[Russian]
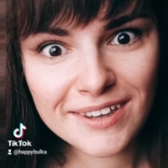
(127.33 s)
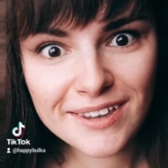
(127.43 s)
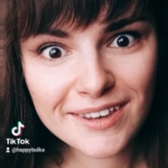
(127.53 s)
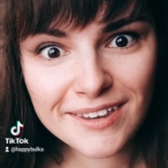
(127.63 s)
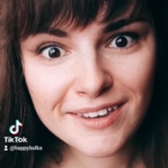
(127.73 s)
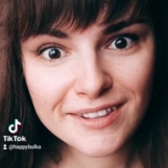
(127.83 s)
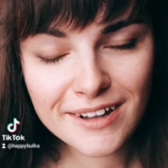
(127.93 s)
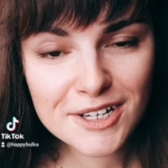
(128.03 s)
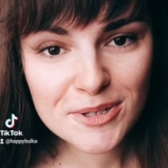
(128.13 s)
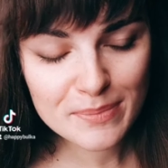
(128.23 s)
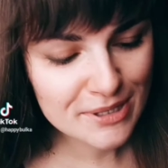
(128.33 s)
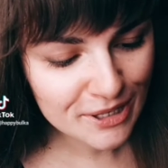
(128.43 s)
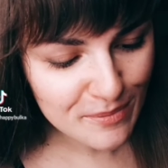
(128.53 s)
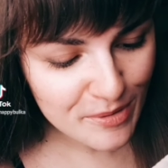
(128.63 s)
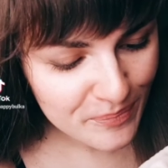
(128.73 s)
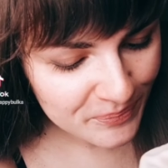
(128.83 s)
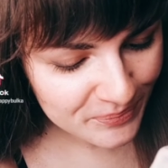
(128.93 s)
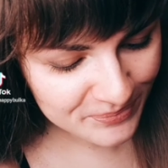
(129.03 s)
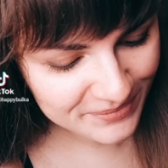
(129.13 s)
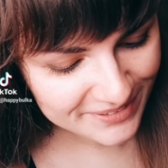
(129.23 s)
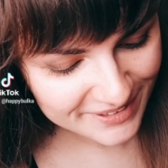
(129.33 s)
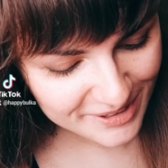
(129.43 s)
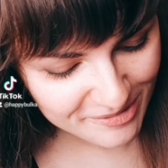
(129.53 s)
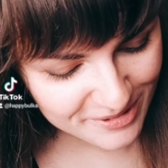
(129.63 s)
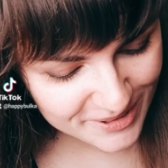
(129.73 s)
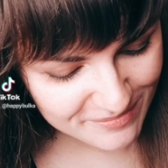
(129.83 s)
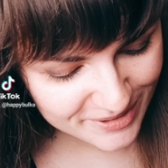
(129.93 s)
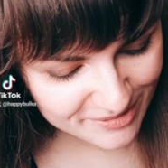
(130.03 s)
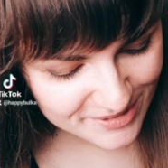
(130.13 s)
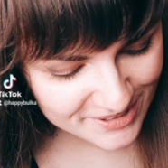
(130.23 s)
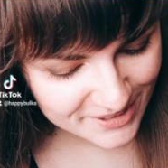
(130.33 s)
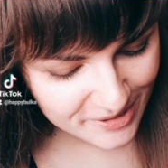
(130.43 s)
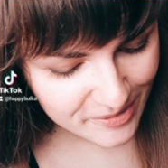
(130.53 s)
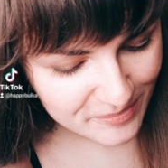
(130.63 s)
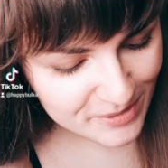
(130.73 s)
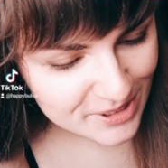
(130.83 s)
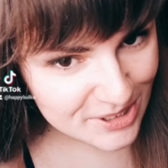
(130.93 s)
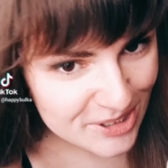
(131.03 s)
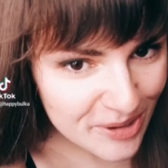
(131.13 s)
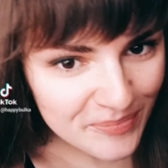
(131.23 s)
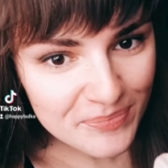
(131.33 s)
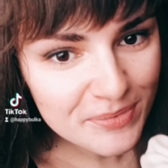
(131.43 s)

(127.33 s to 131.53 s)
И дальше по схеме. Ой, я боюсь. Подождите.